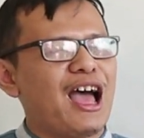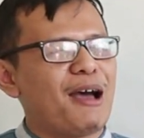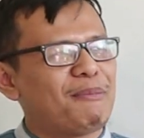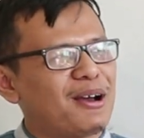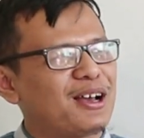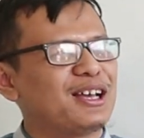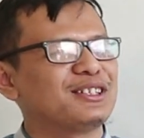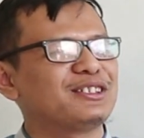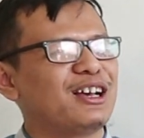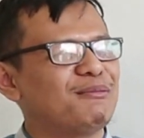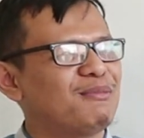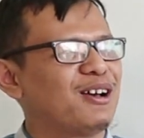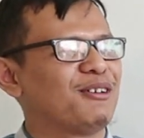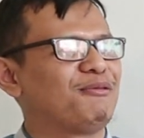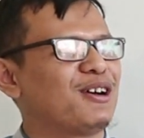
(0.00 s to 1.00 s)
apakah
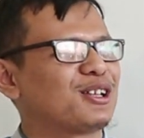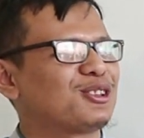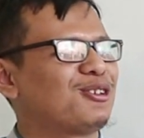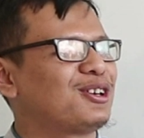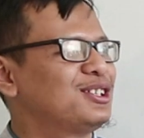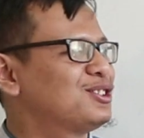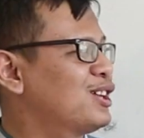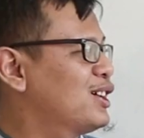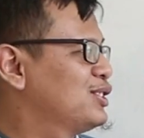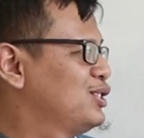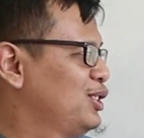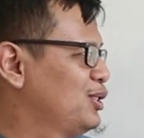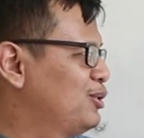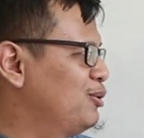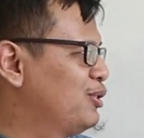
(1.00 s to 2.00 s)
sama
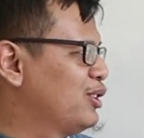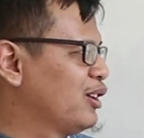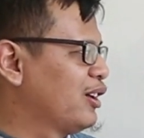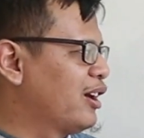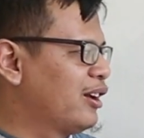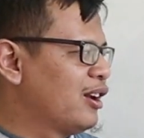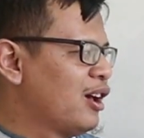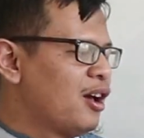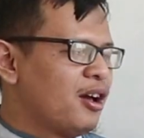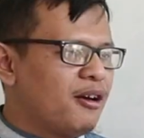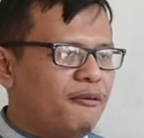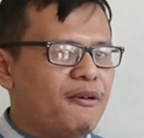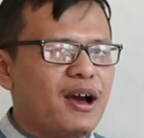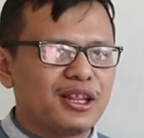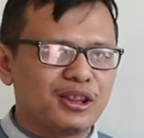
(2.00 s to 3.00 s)
faktorisasi itu dengan
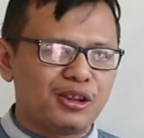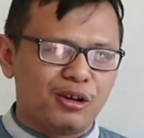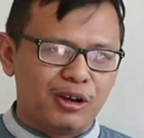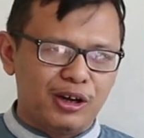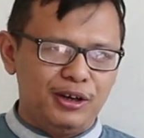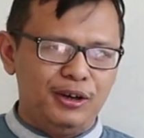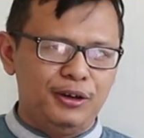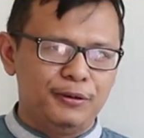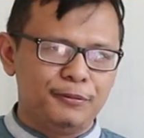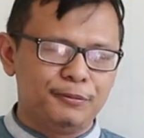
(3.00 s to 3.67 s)
faktor?